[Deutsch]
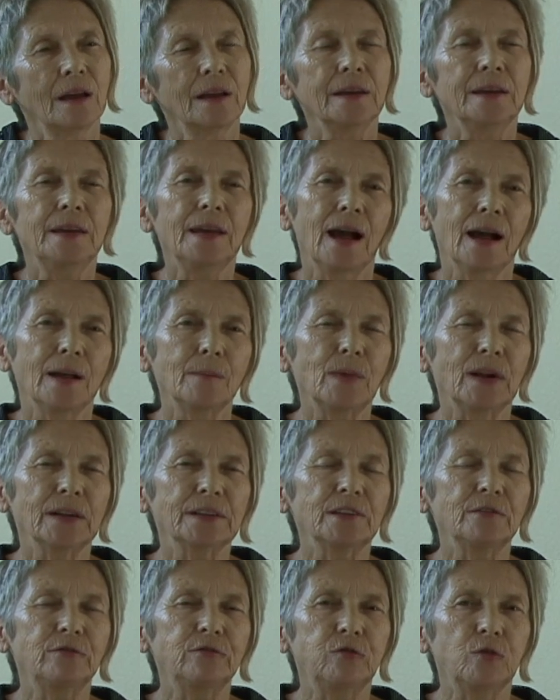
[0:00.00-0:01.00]
Hier einmal
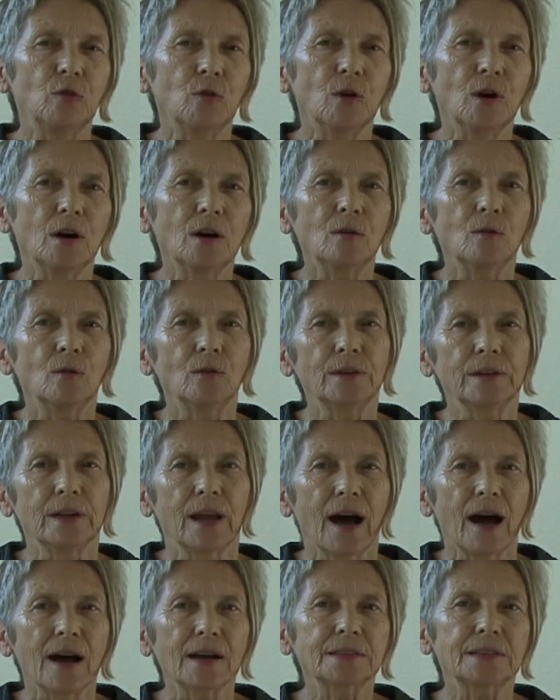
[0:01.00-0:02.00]
die Vor- und
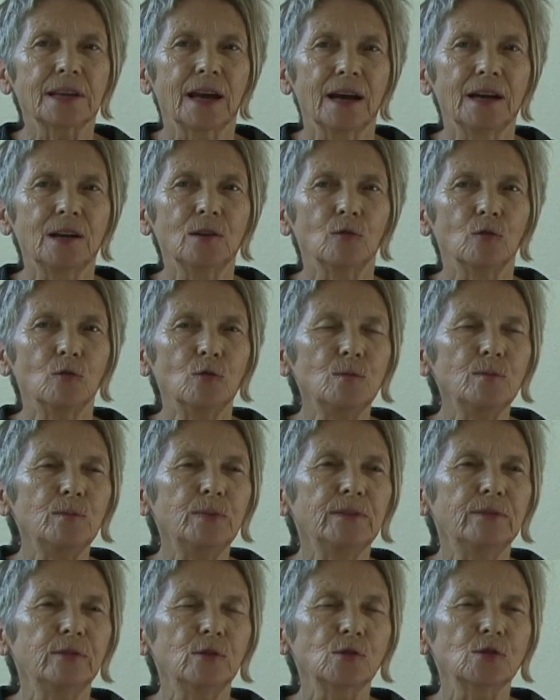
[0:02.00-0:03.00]
Nachteile
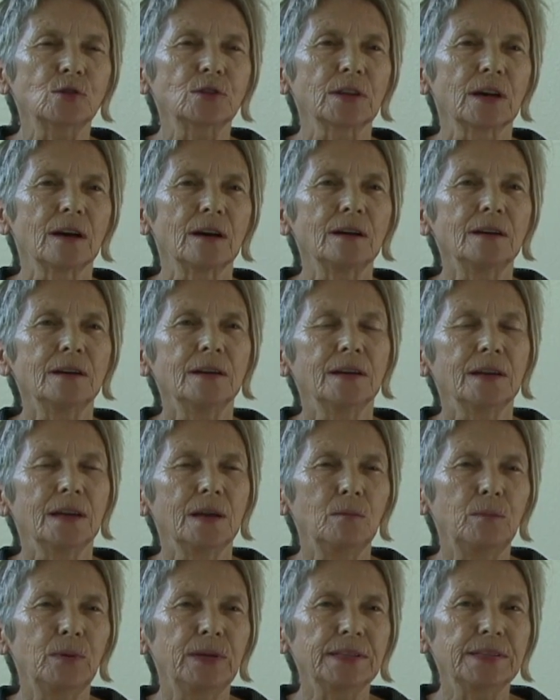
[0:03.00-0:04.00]
unbewusster,
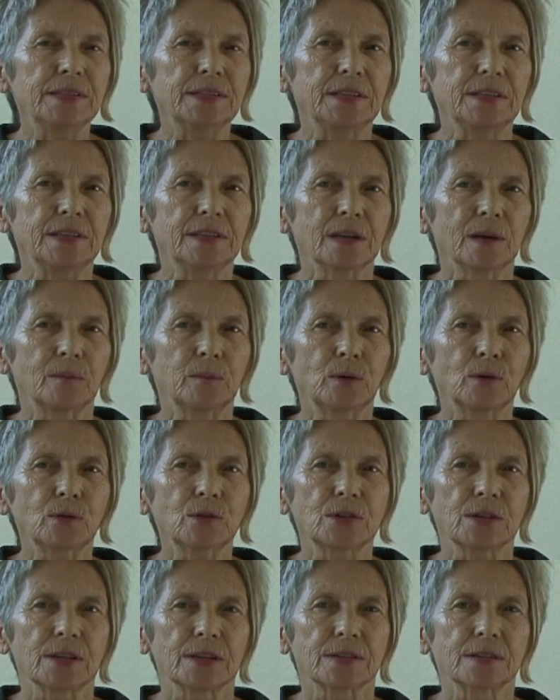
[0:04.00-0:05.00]
impliziter
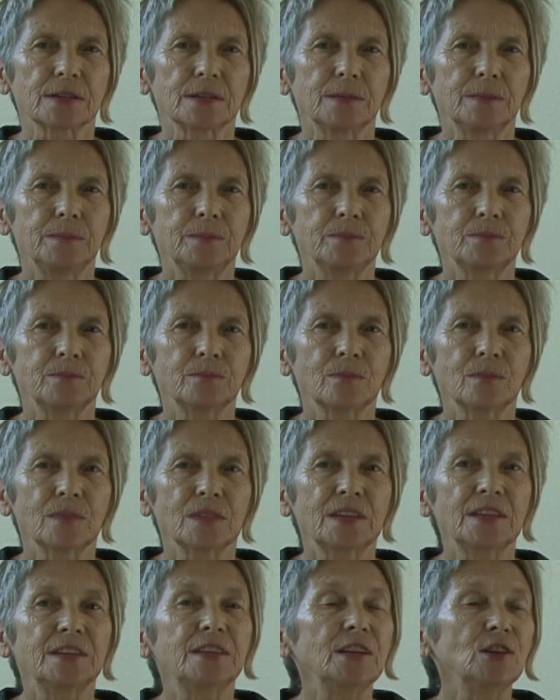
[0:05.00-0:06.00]
Prozesse.
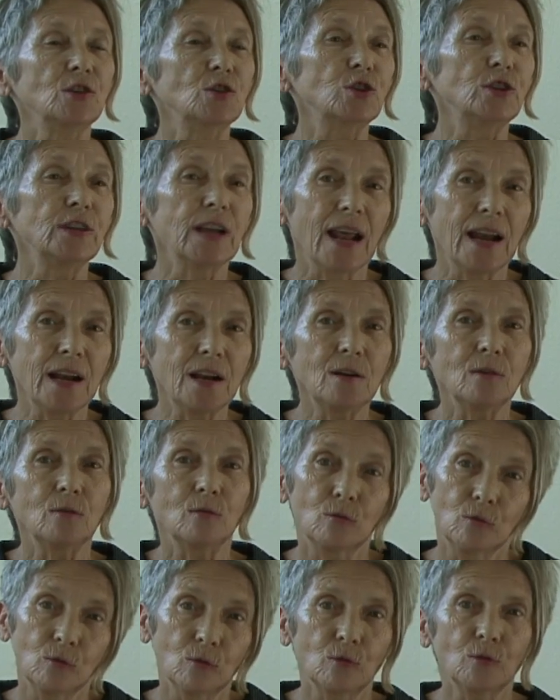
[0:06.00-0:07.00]
Sie sind schnell
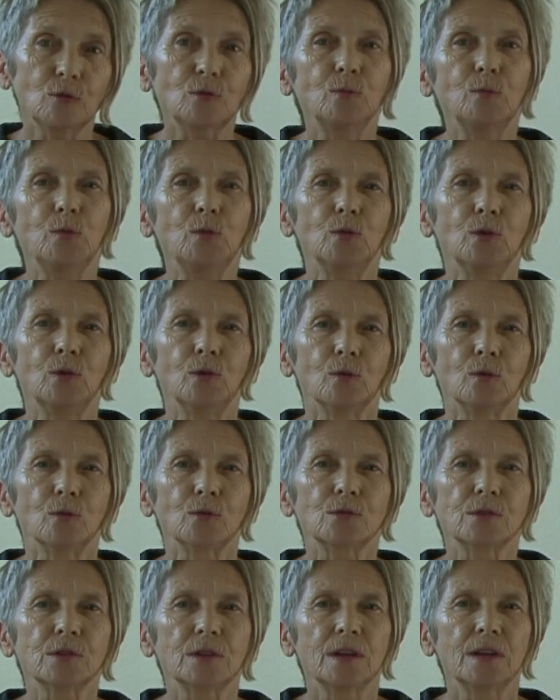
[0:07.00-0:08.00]
und mühelos.
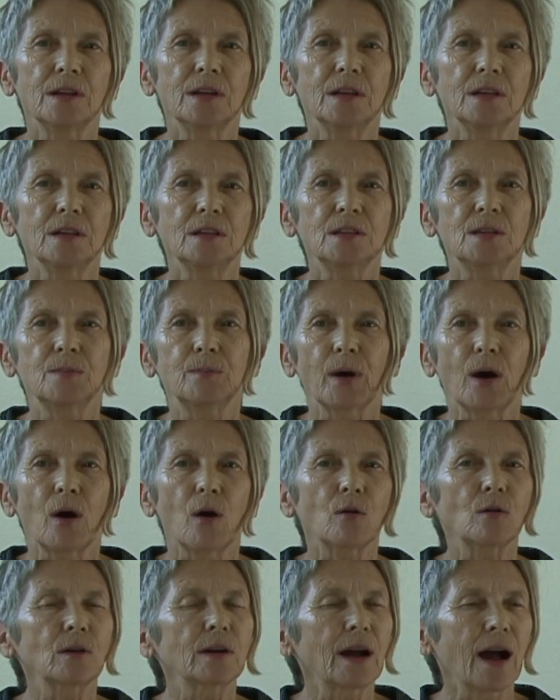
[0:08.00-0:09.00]
Sie
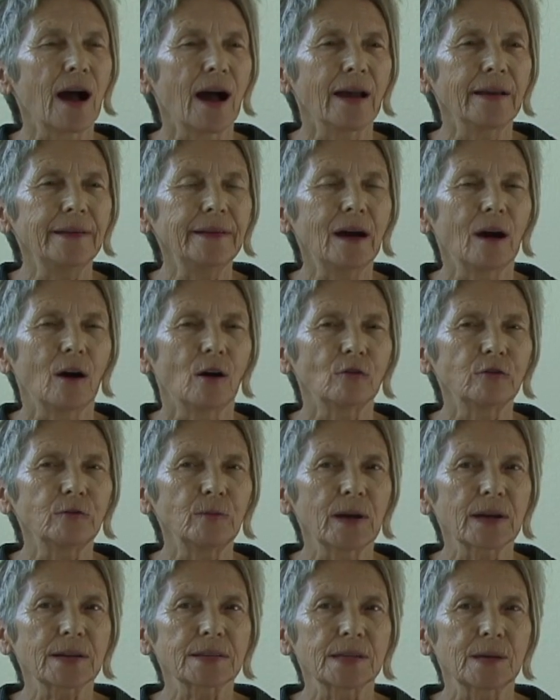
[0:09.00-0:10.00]
brauchen keine
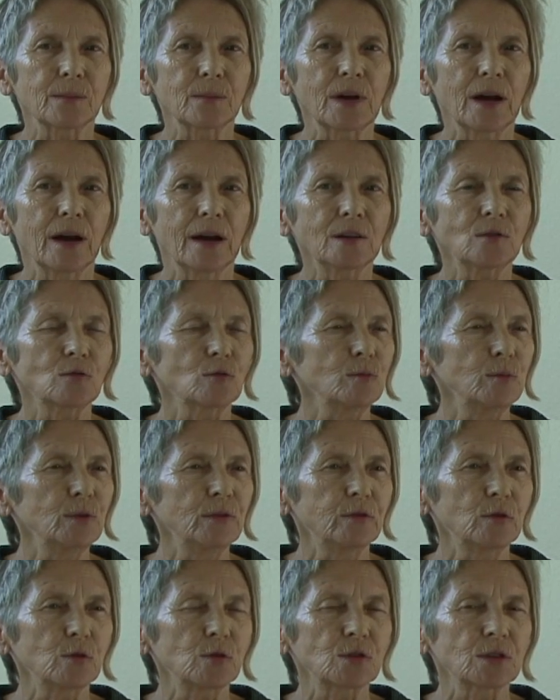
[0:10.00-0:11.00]
Aufmerksamkeit und
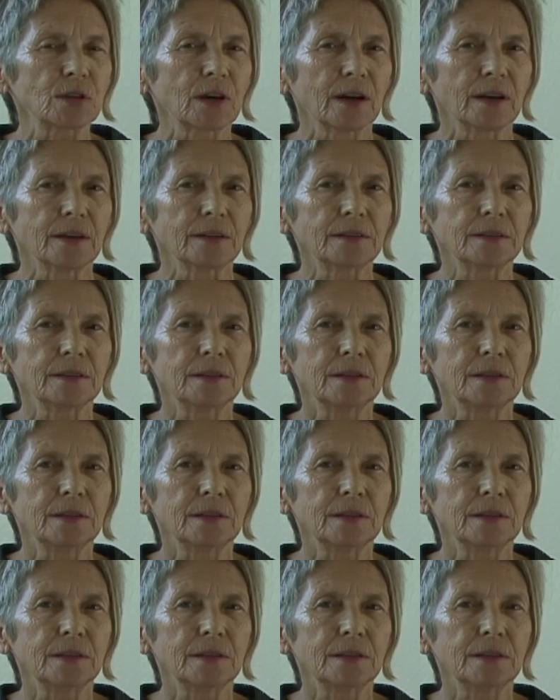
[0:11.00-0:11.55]
Bewusstheit.